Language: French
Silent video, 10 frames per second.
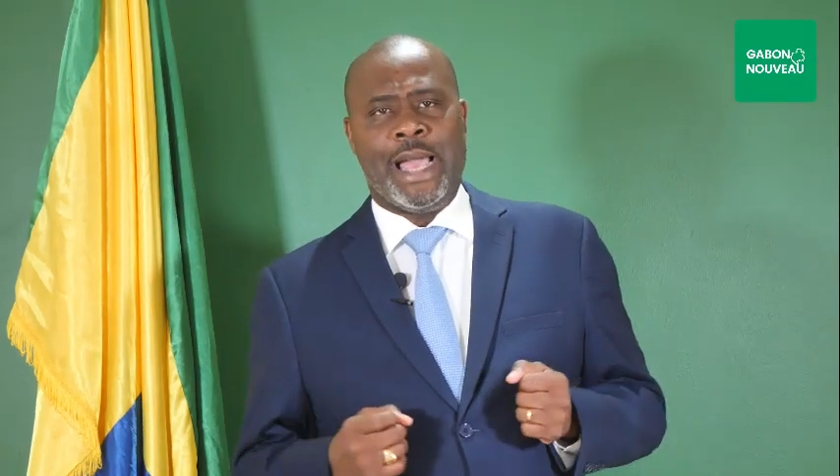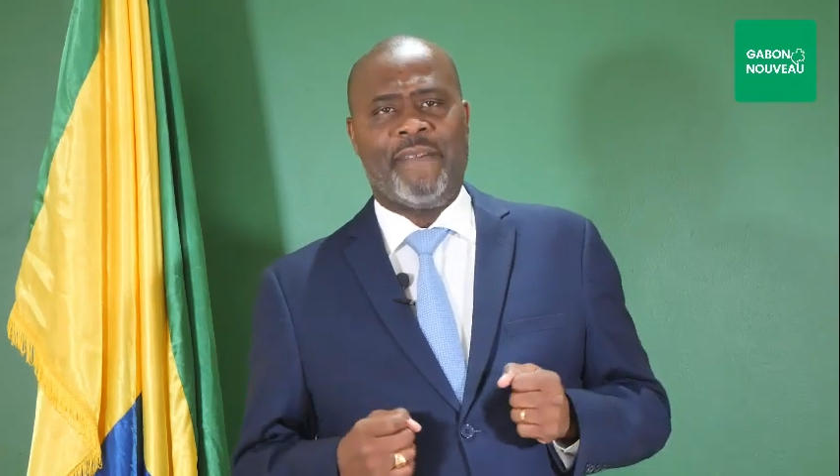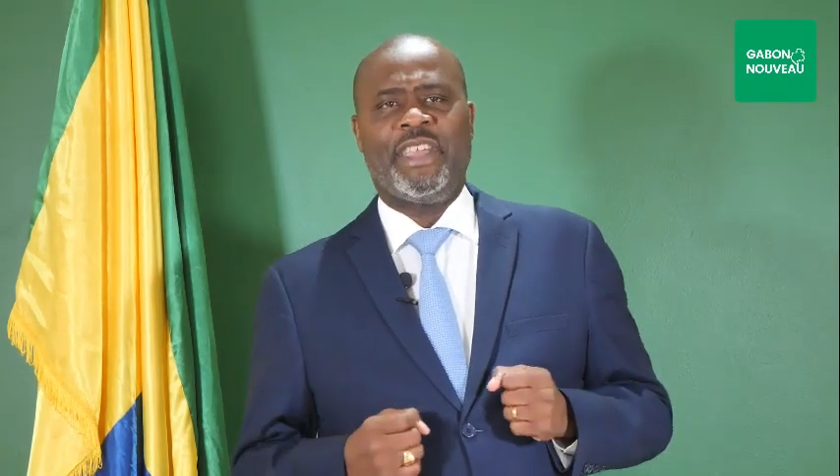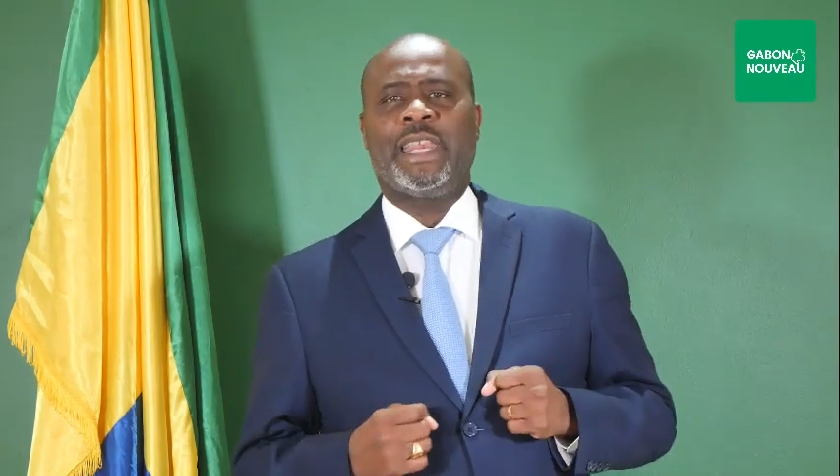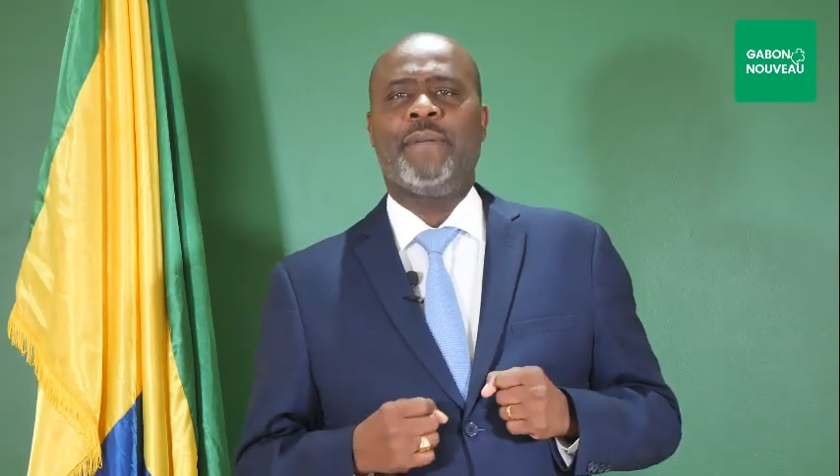
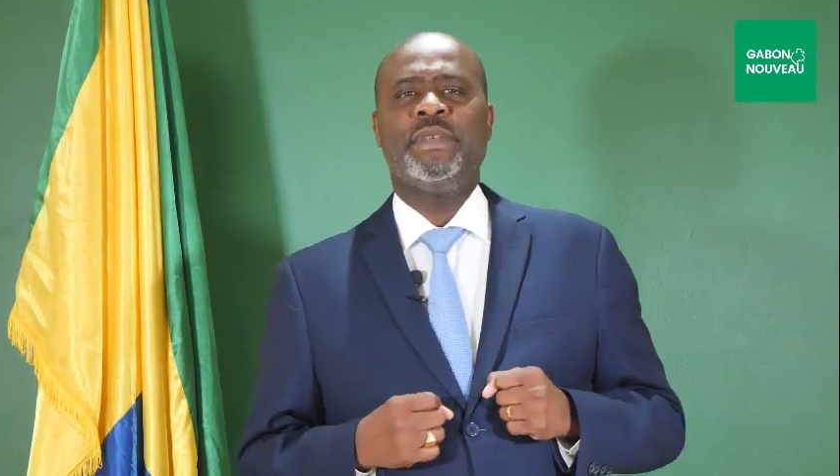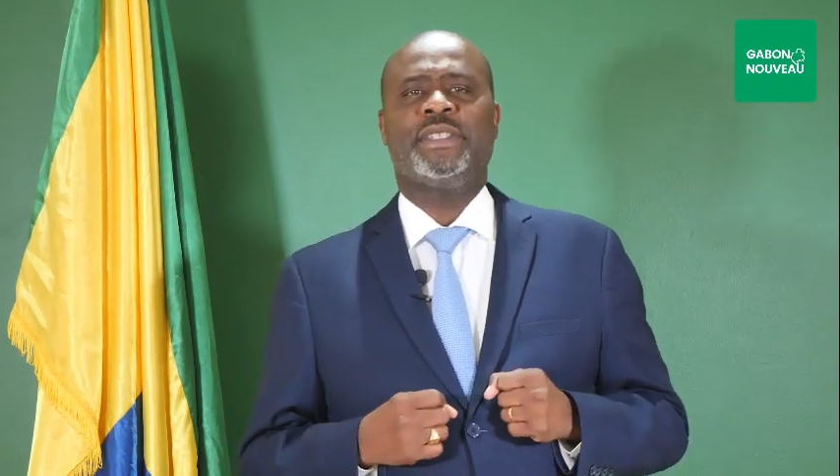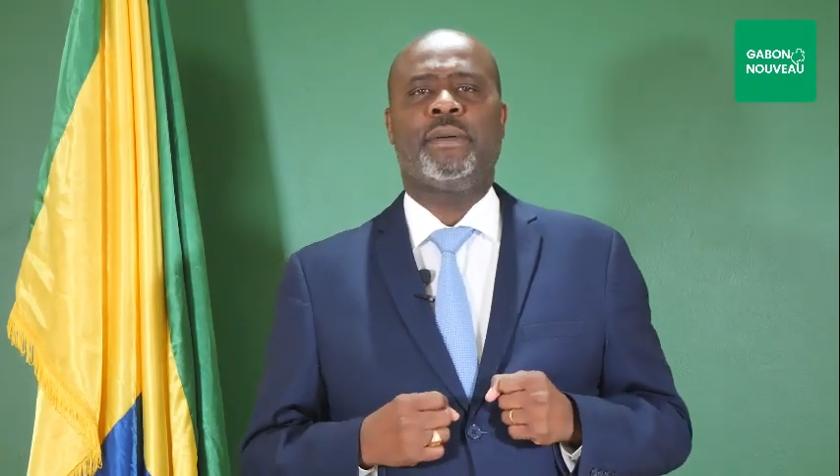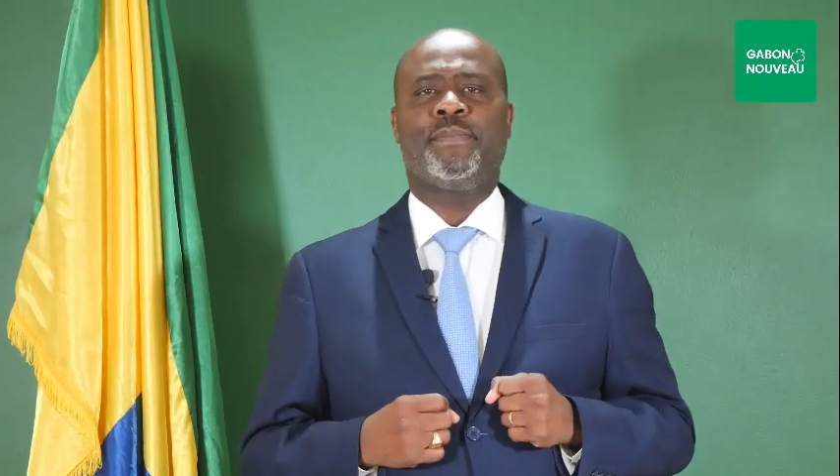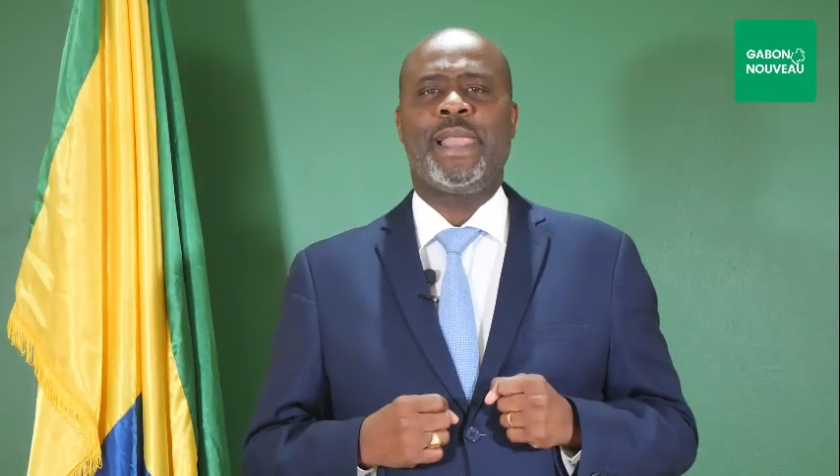avec la
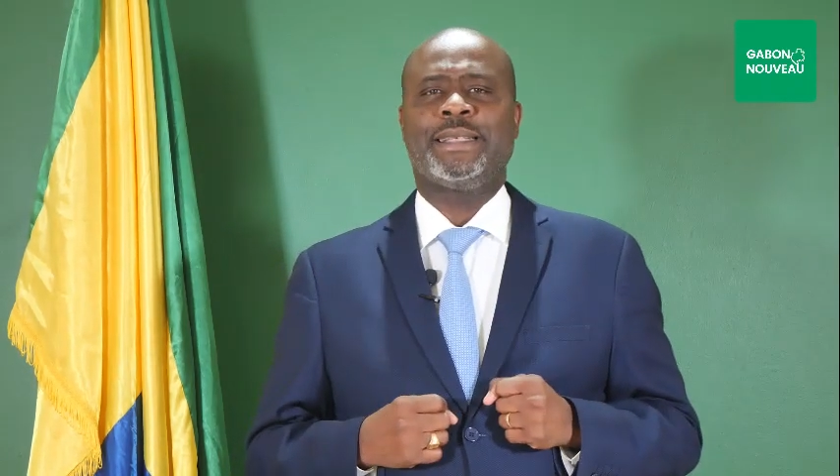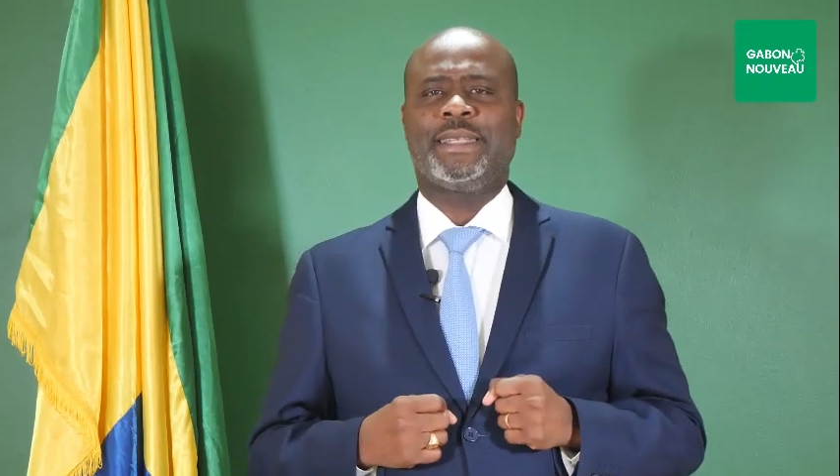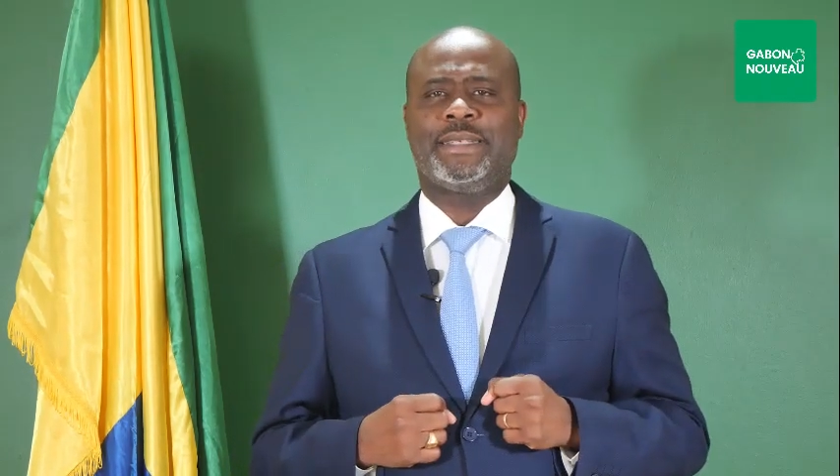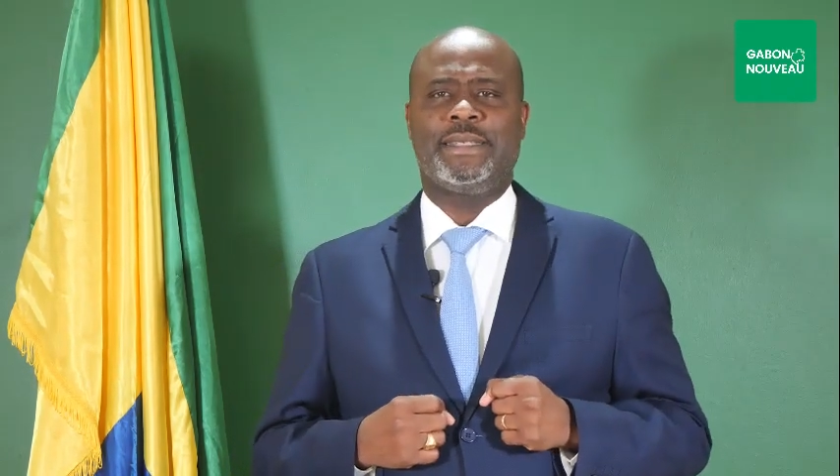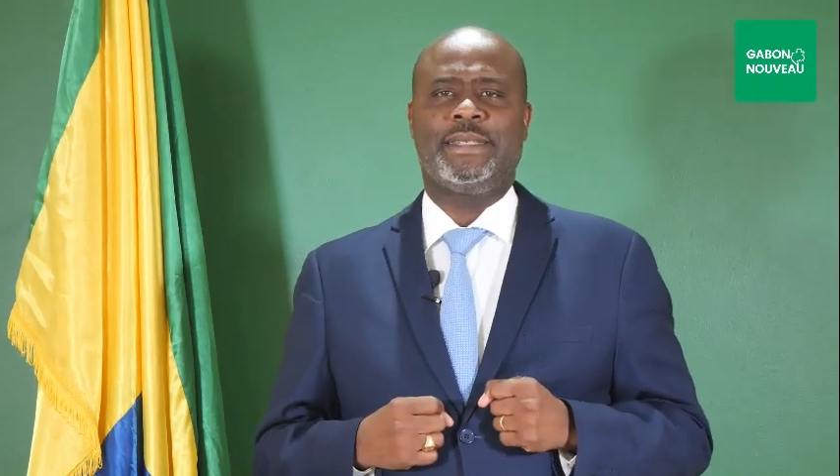mise en place
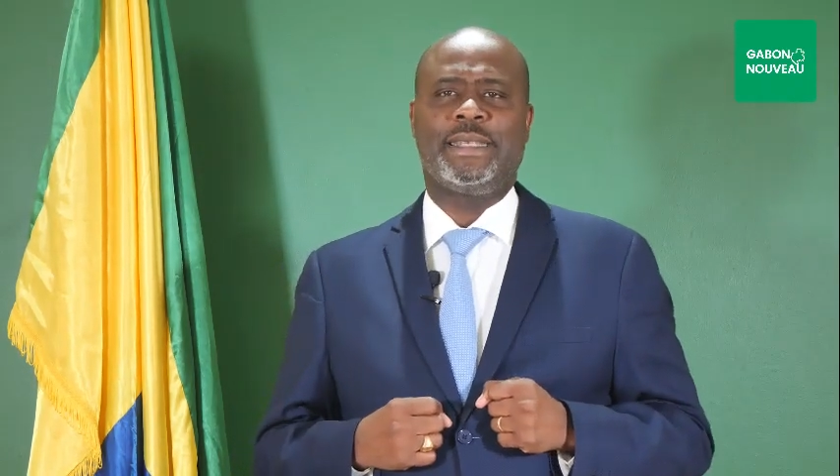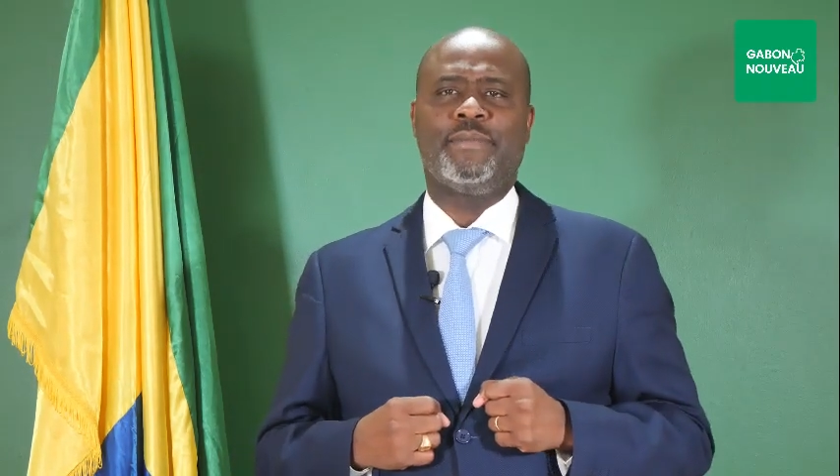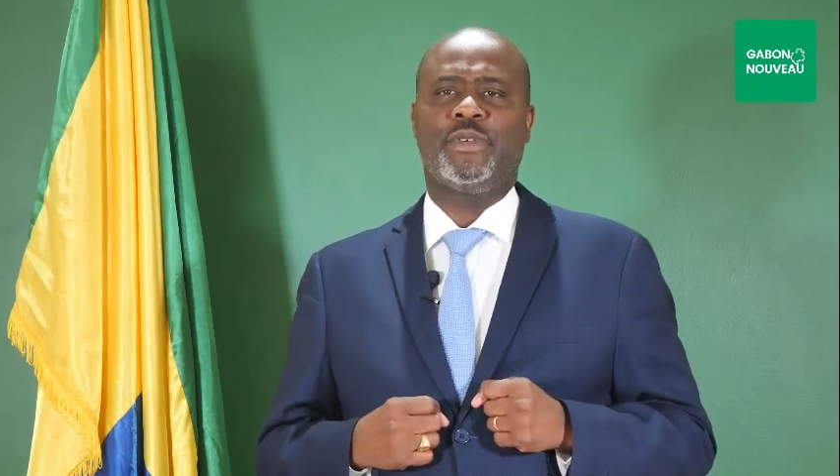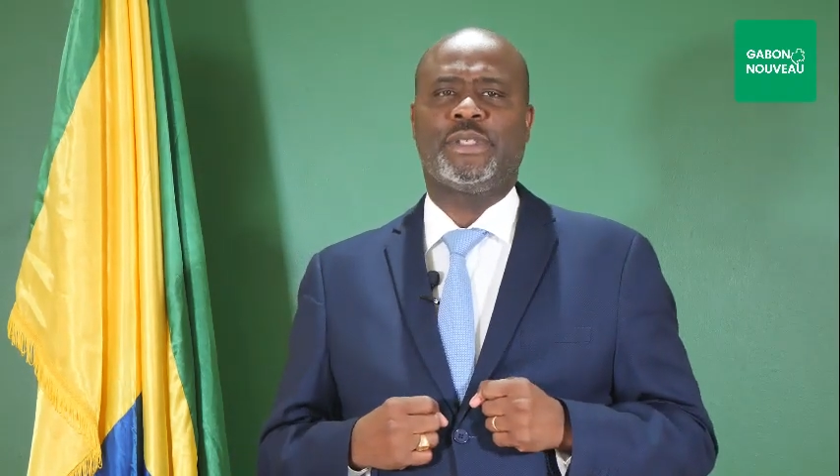d'un système